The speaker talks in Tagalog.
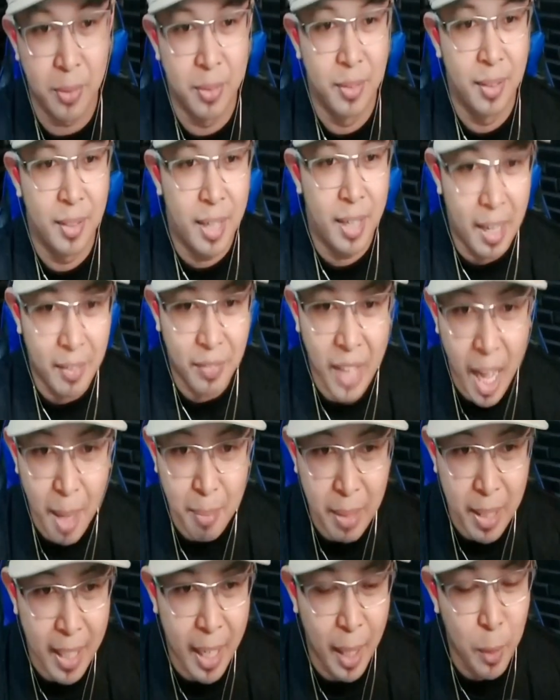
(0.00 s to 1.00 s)
Ang
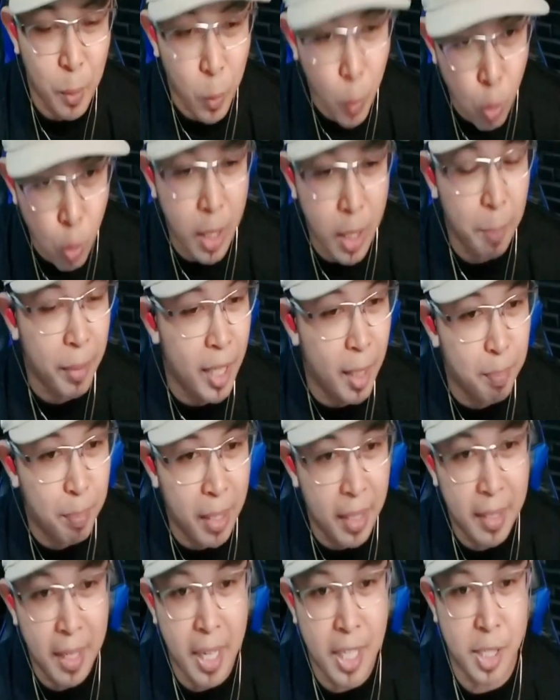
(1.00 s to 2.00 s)
daming galunggong sa
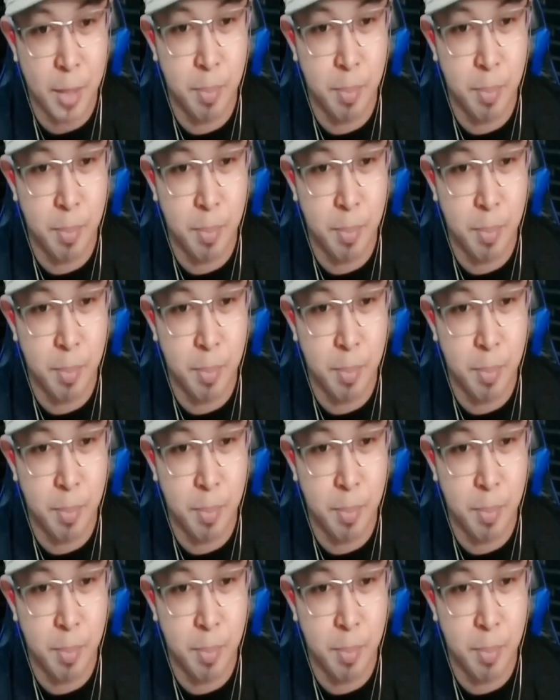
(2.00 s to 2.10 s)
Pilipinas.